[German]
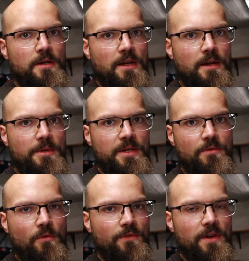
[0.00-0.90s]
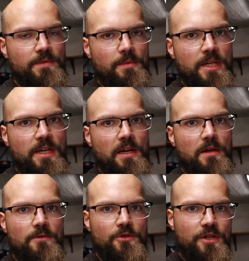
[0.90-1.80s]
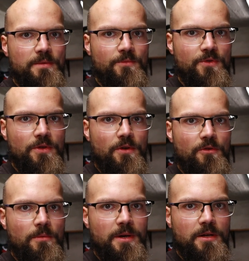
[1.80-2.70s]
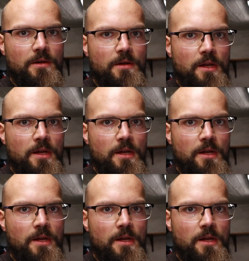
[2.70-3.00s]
Dann kann man den notfalls, wenn man die Karre rausschieben muss, auch nochmal